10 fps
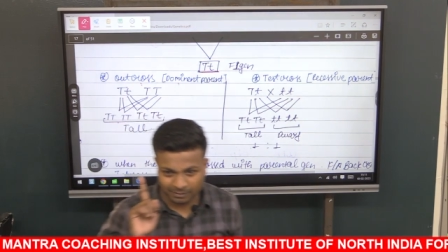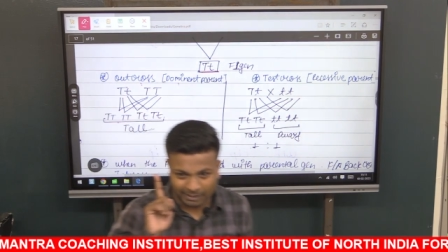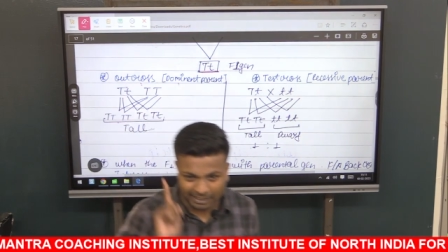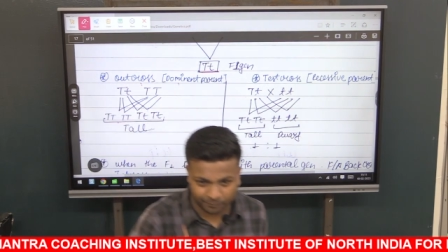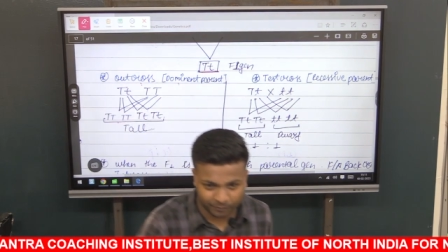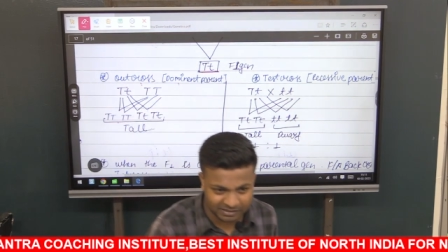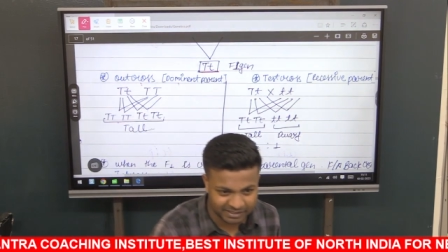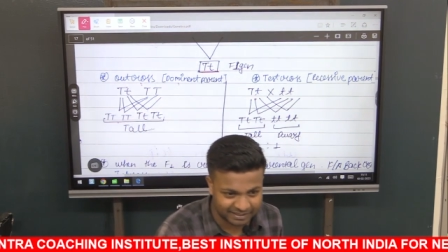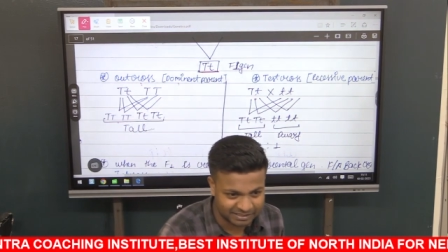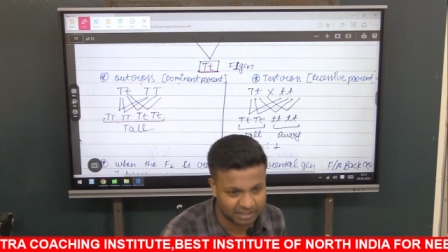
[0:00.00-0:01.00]
एफ वन
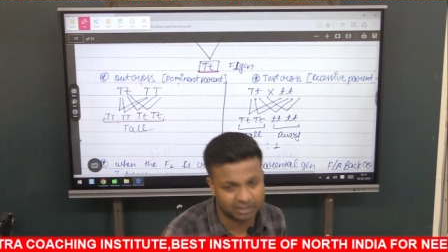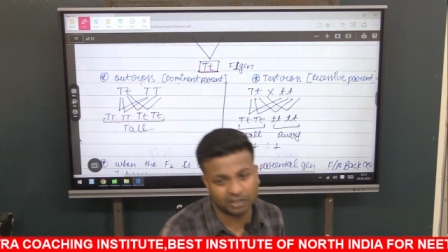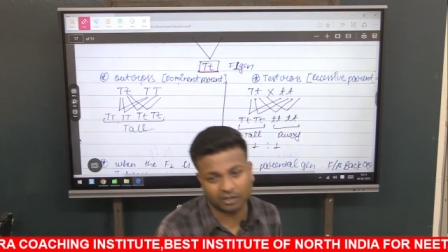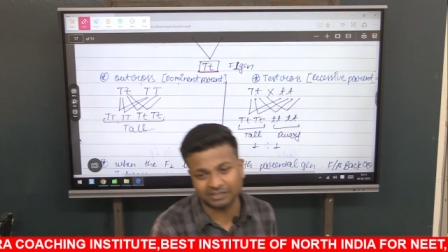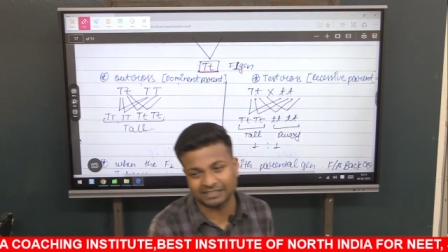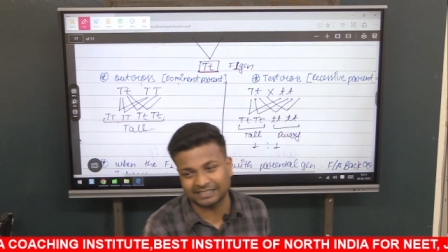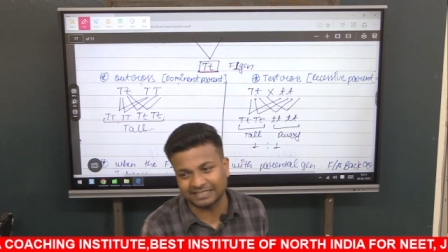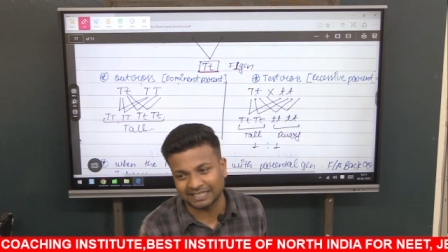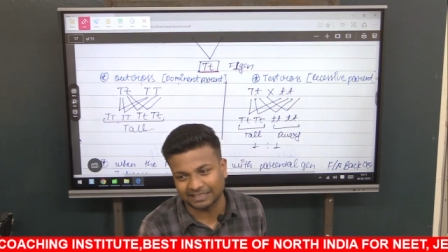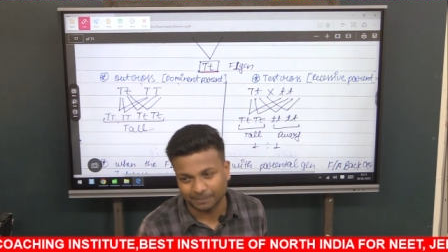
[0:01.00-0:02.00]
जनरेशन का क्रॉस किसके
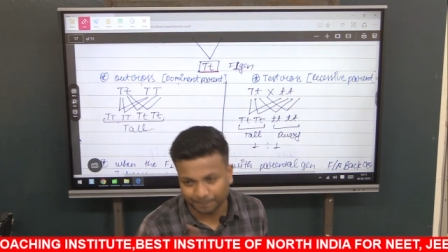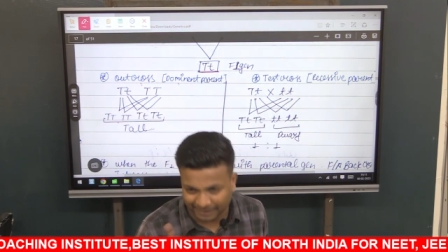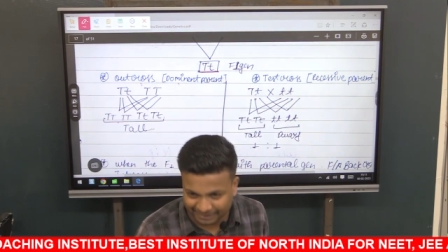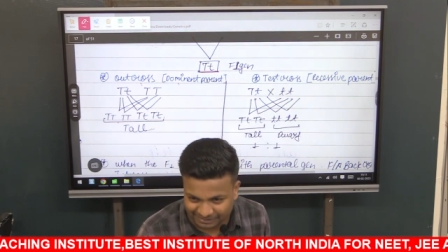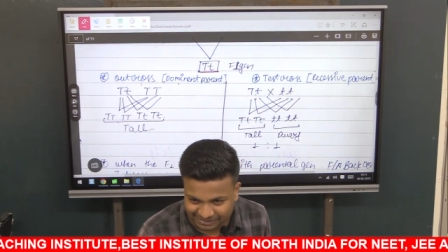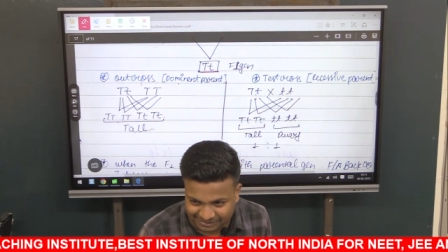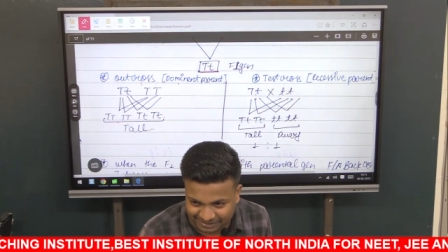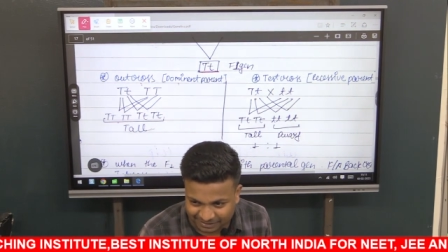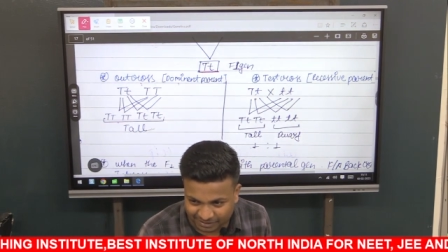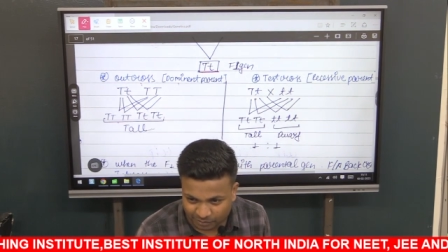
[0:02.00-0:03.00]
साथ पेरेंट्स के साथ
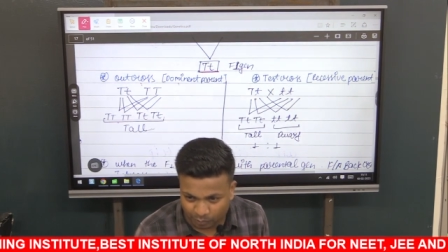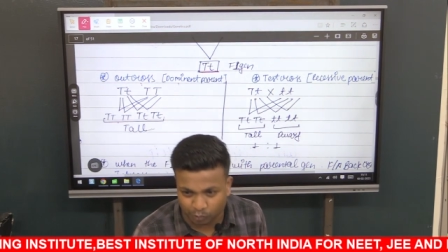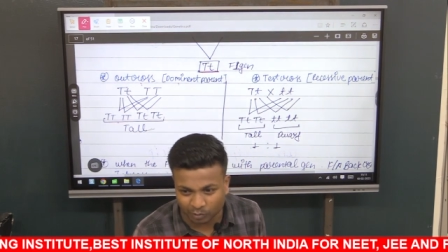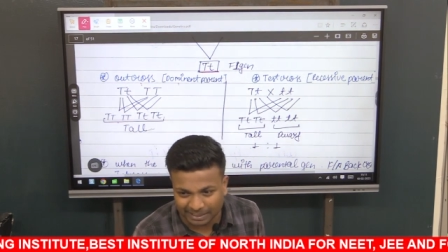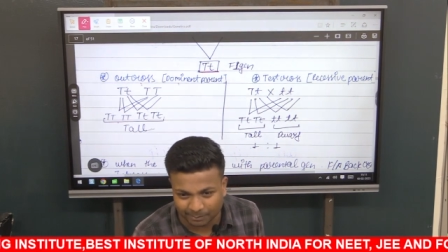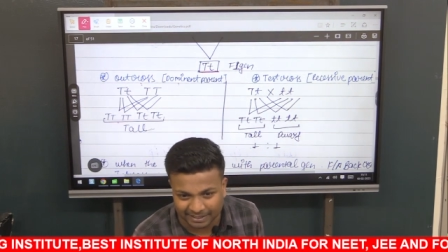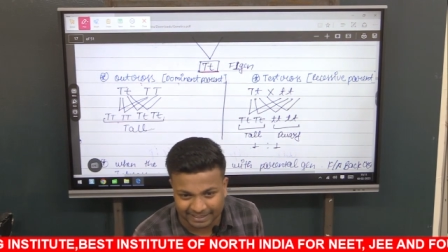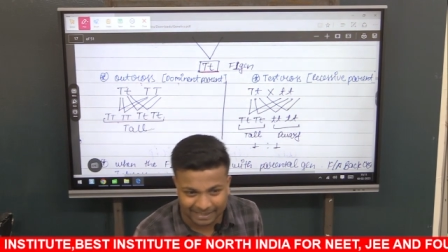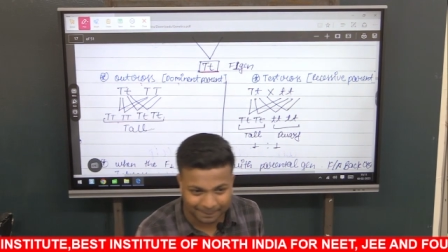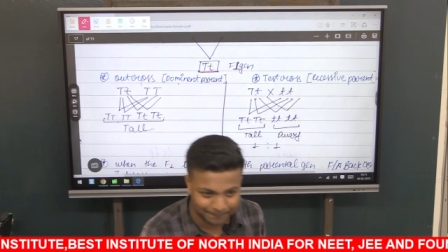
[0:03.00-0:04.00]
तो उसको क्या बोलेंगे
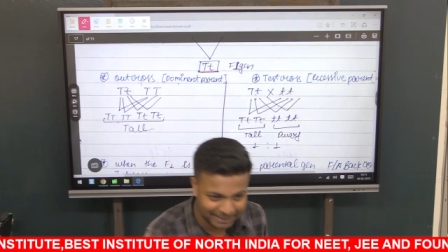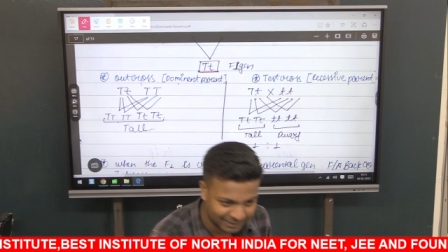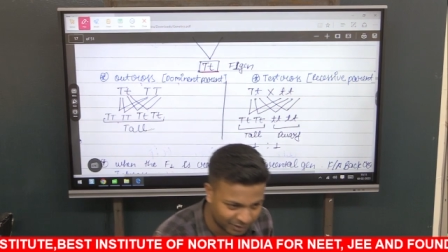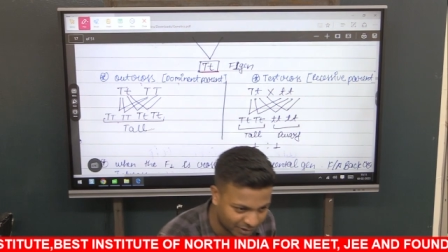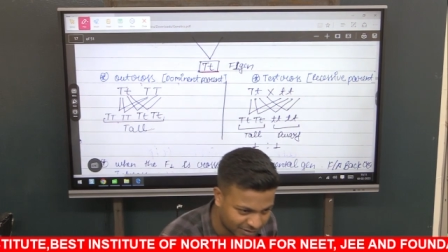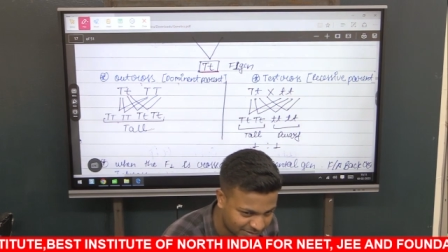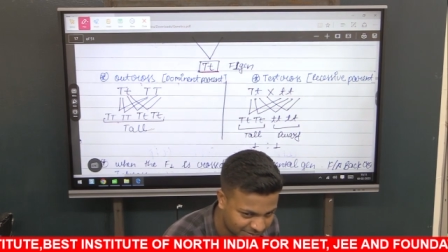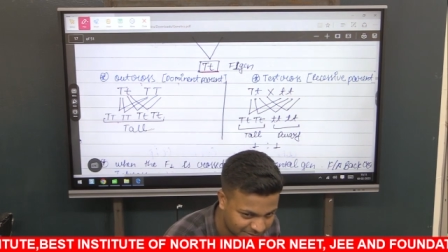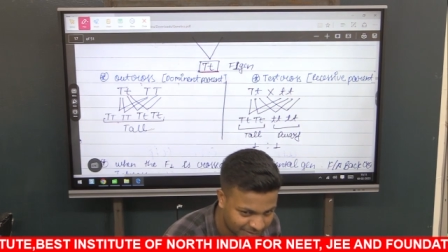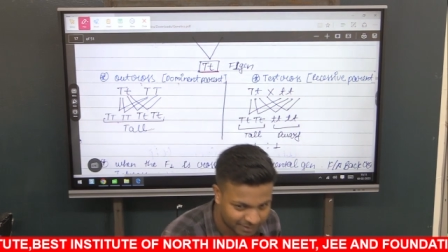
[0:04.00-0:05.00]
बैक क्रॉस
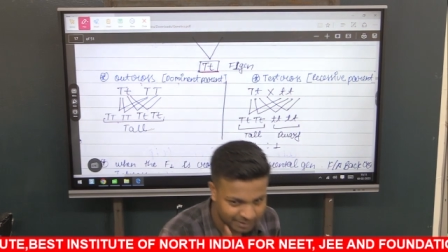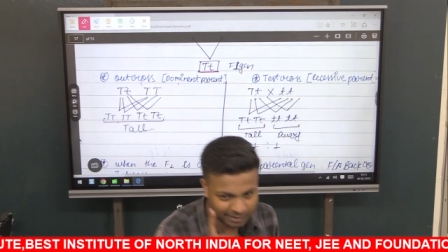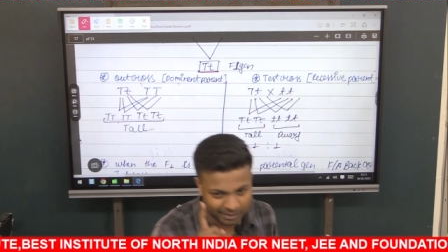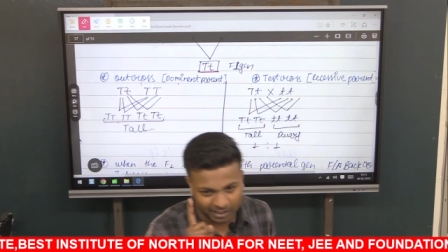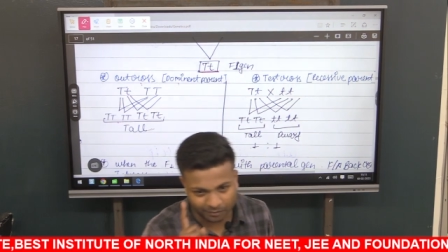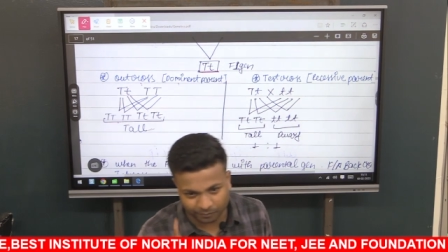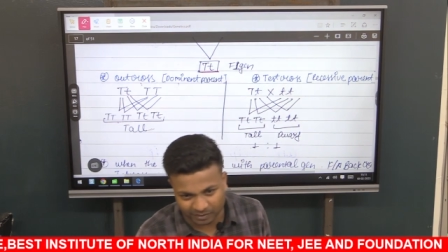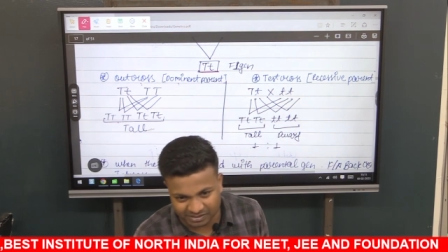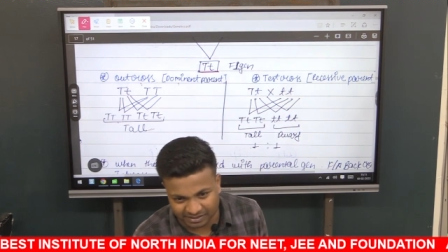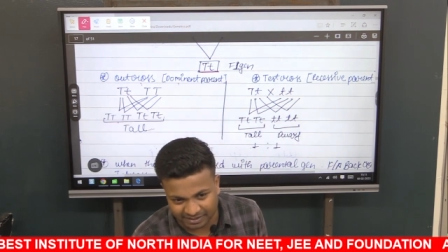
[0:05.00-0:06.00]
एफ वन
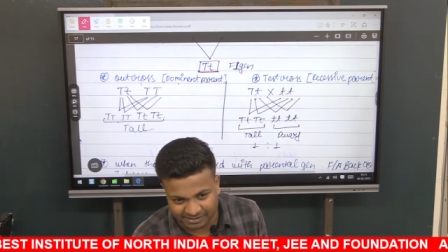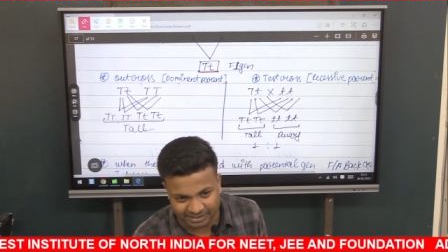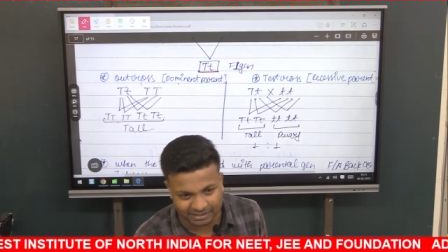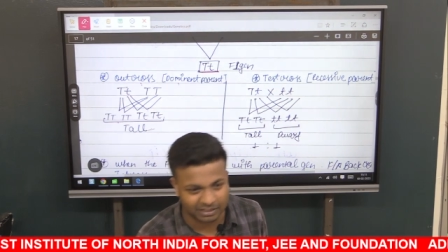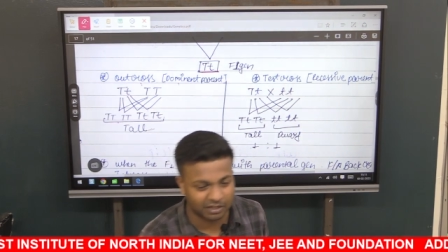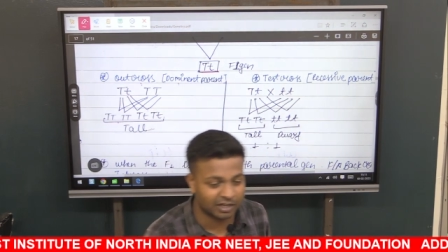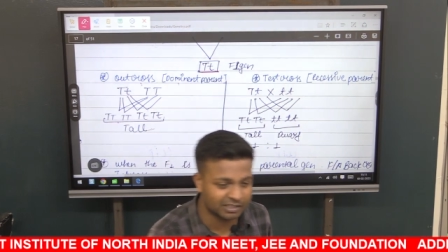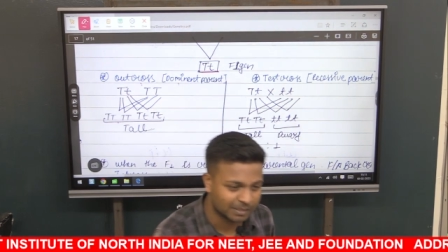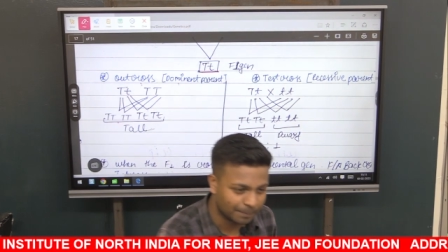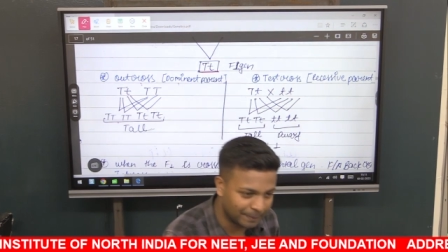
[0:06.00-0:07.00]
जनरेशन का क्रॉस
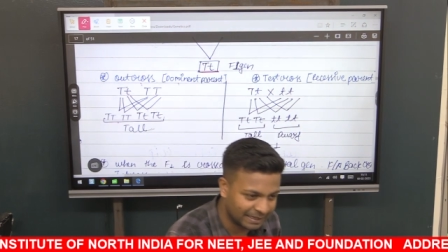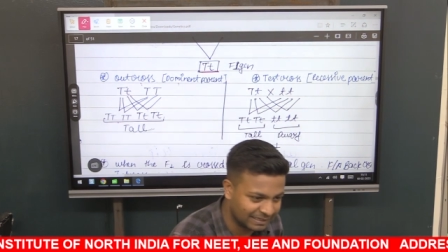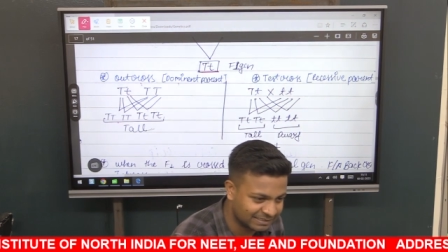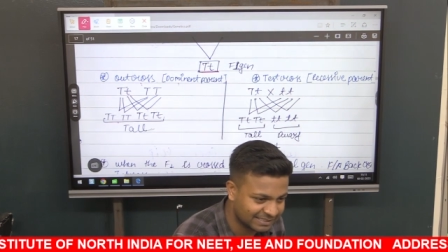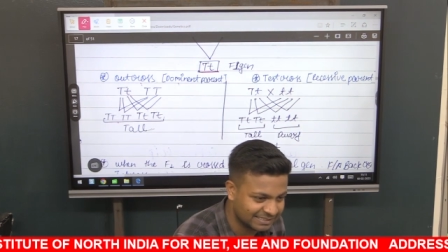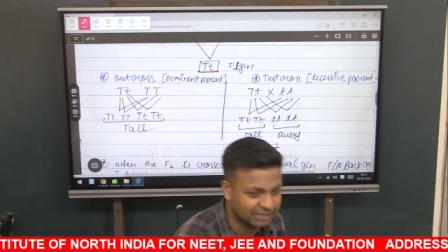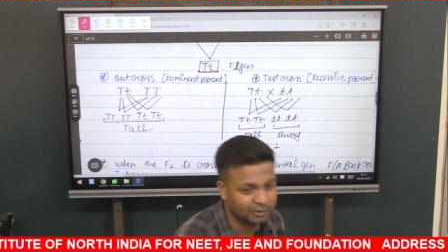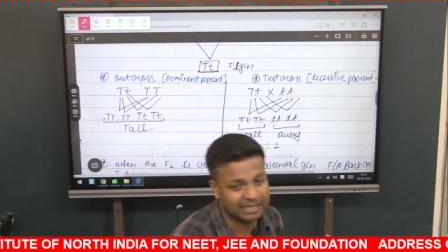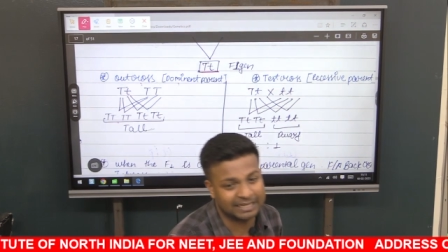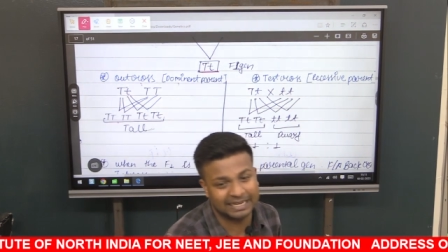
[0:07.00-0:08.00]
पेरेंट्स के साथ तो
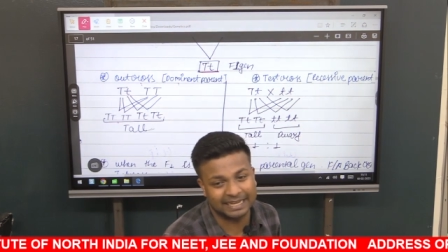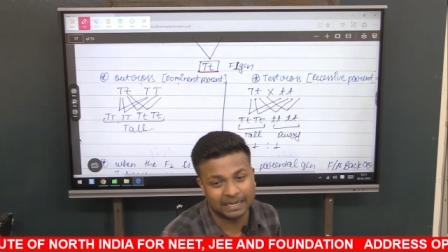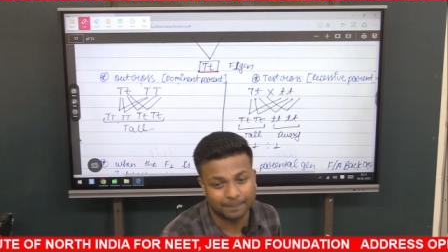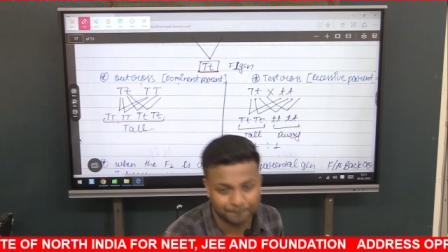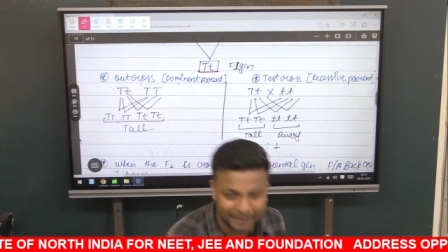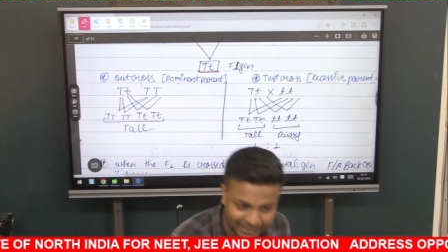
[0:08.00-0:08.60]
क्या कहलाएगा बैक